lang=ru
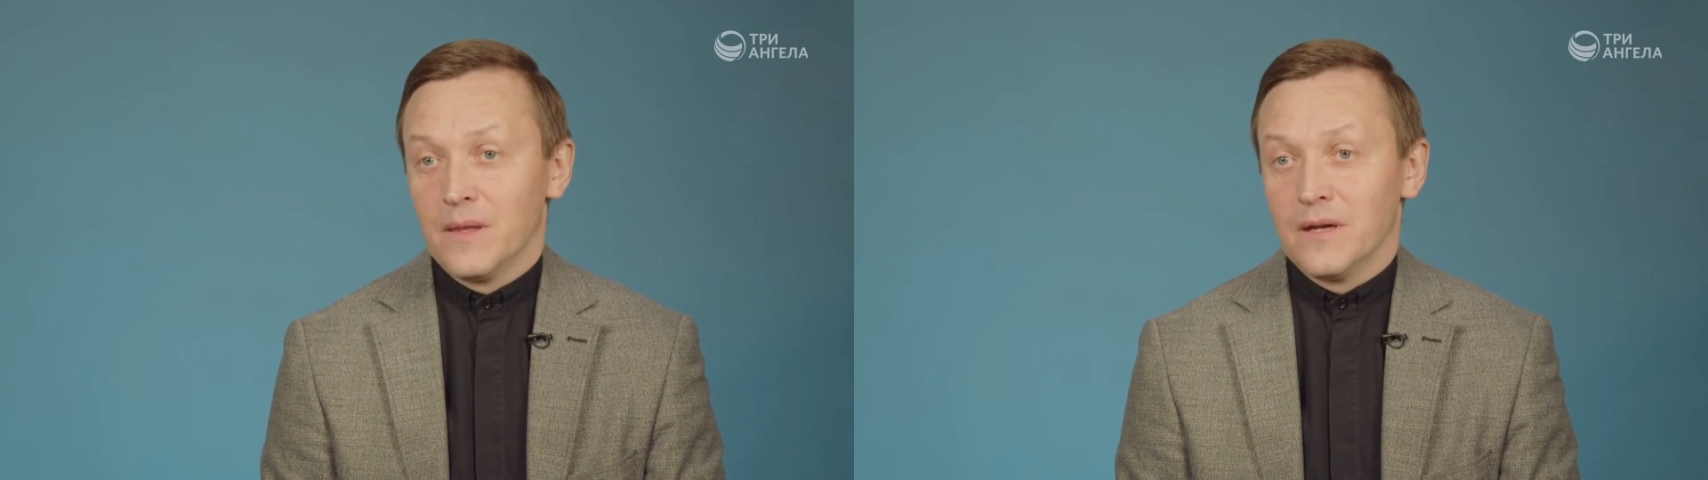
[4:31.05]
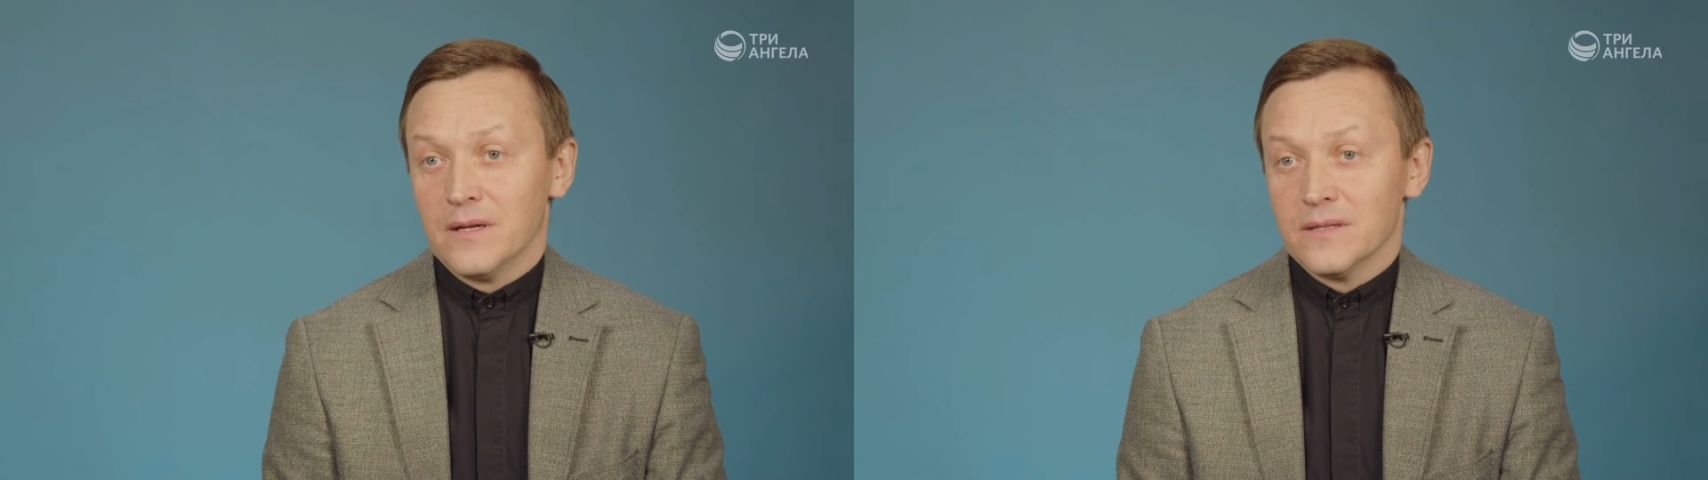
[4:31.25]

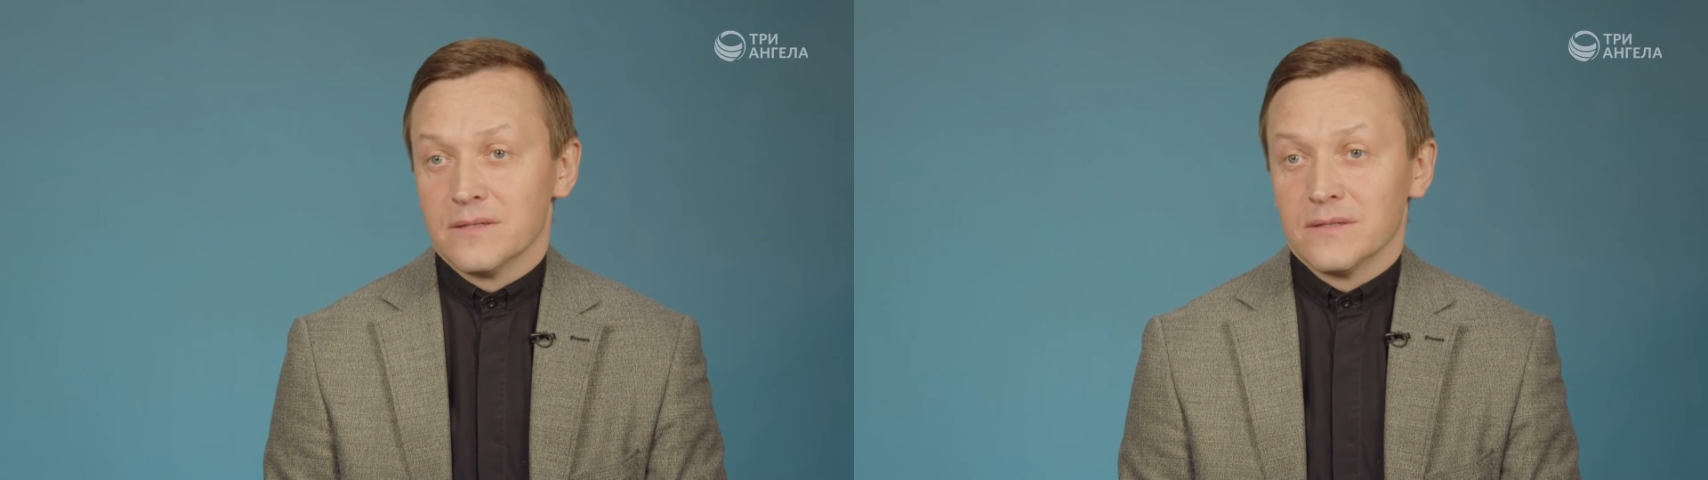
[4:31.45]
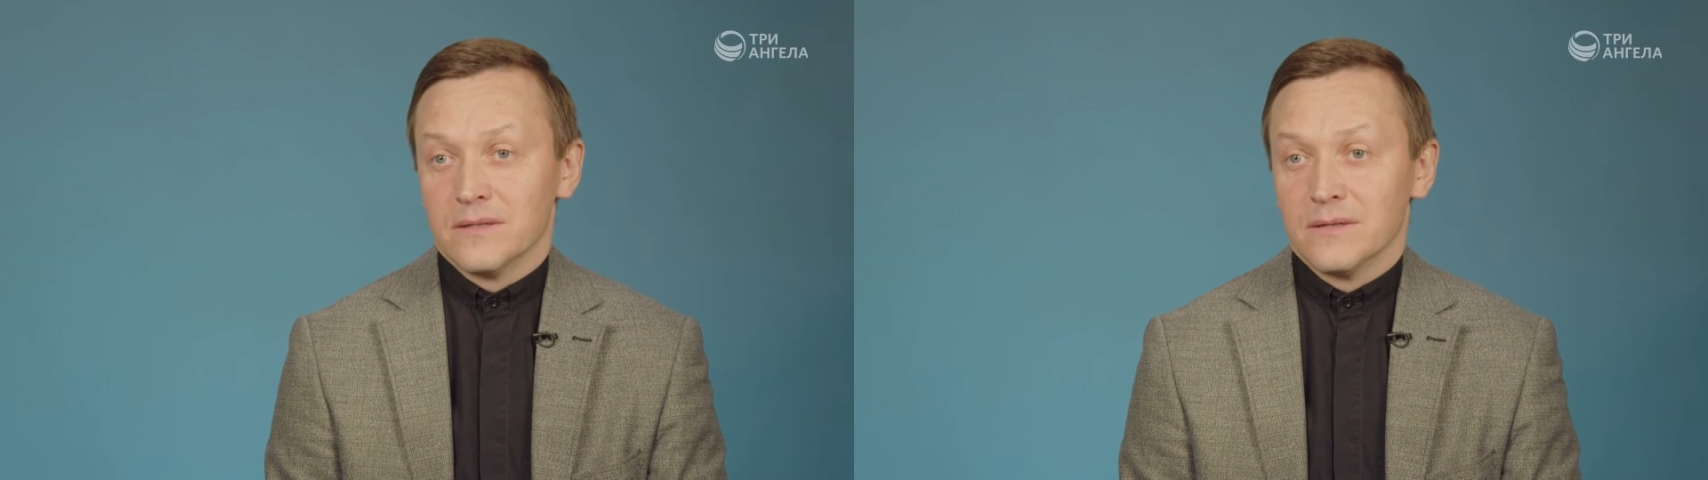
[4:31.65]
как
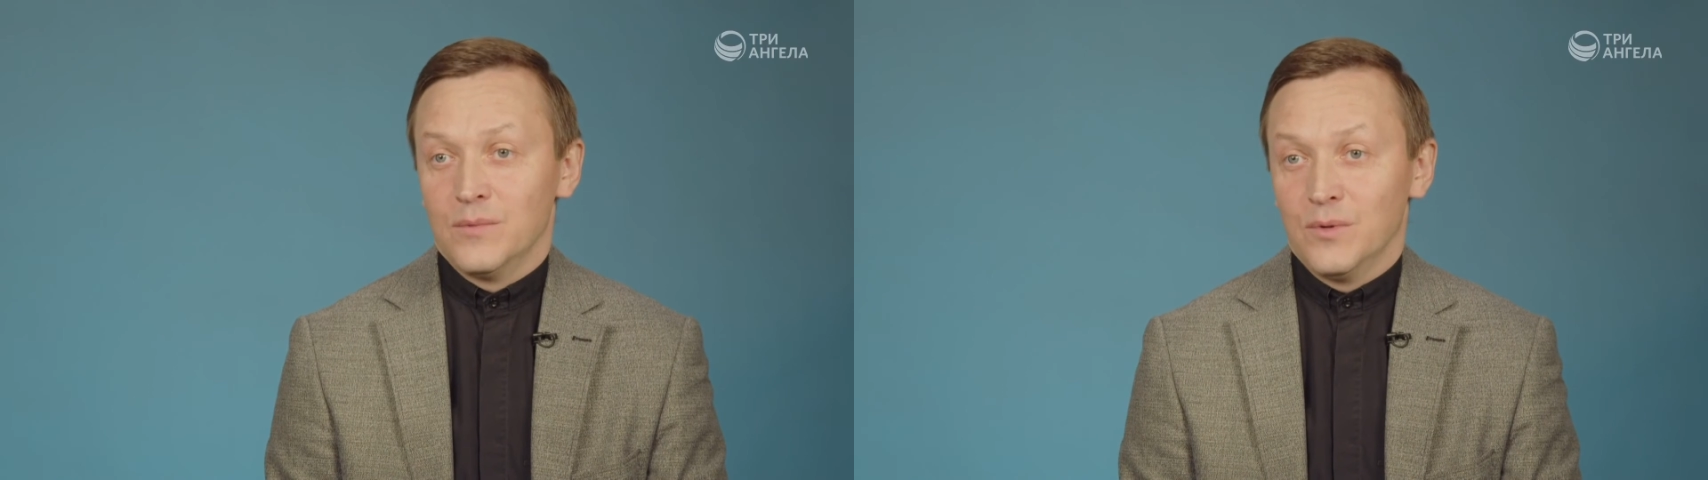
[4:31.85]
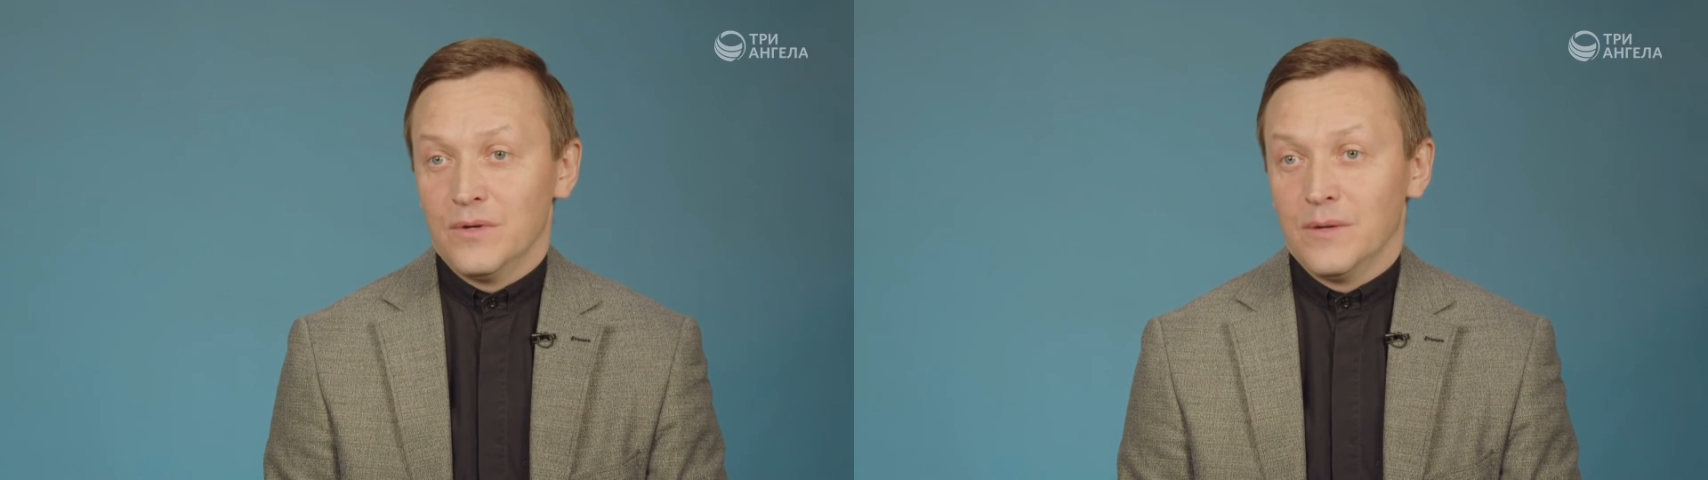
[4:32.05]
раз э,
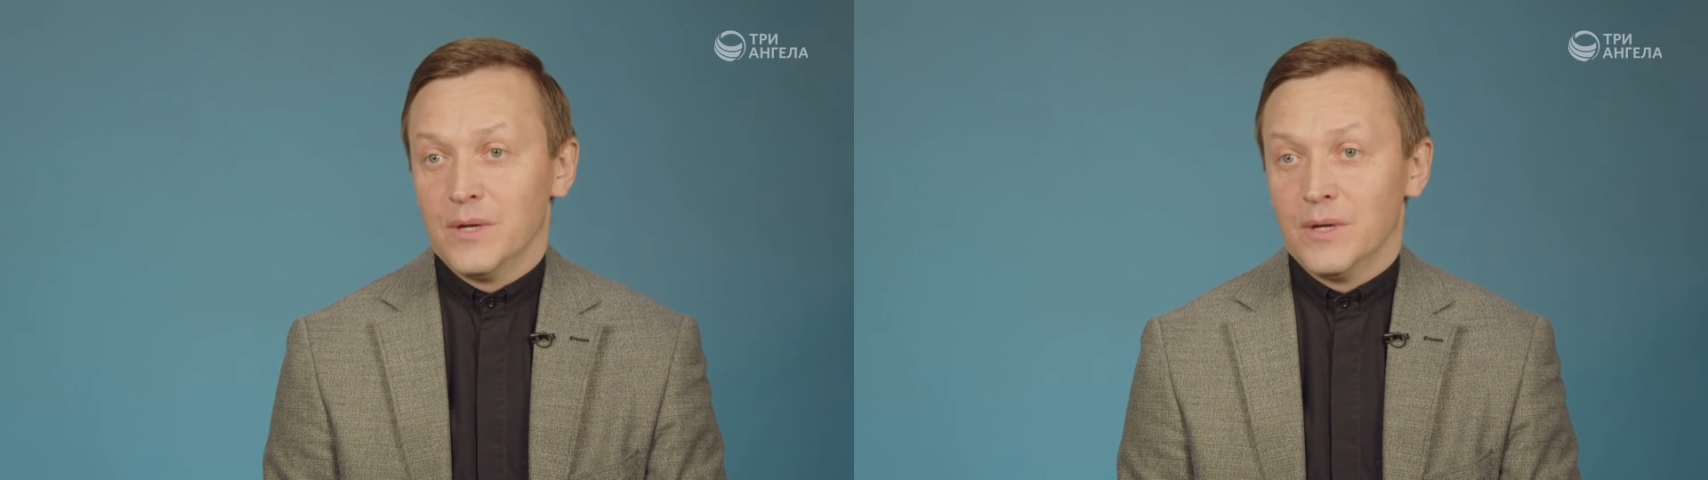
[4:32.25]
Бог,